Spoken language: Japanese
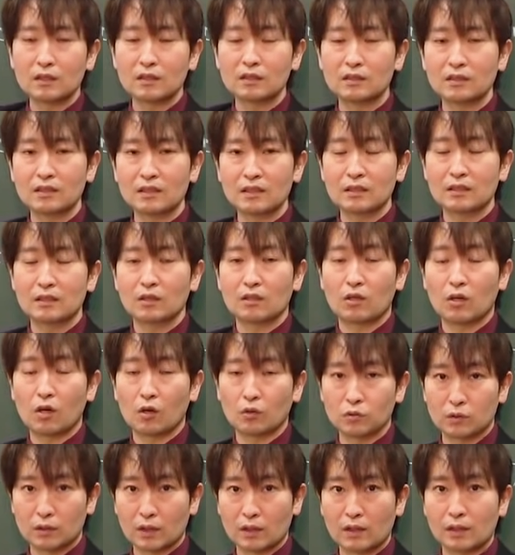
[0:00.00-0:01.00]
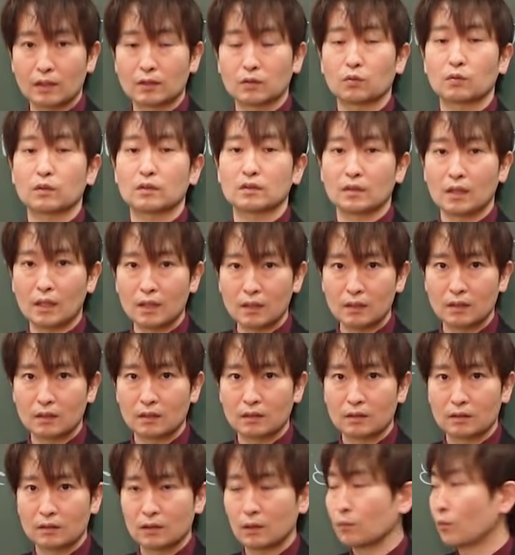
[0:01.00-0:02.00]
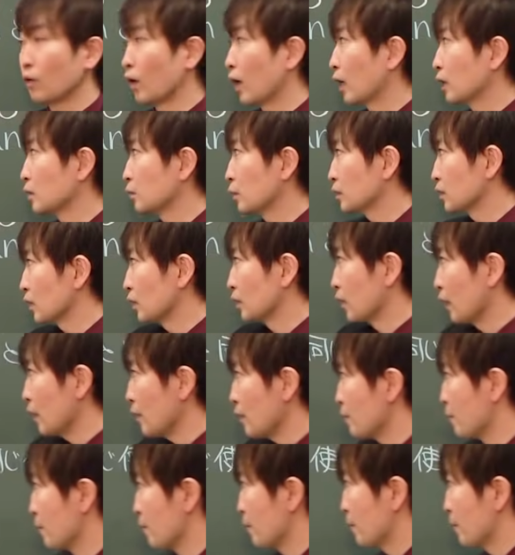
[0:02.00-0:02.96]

need go って言えそうですね。でもありませんね。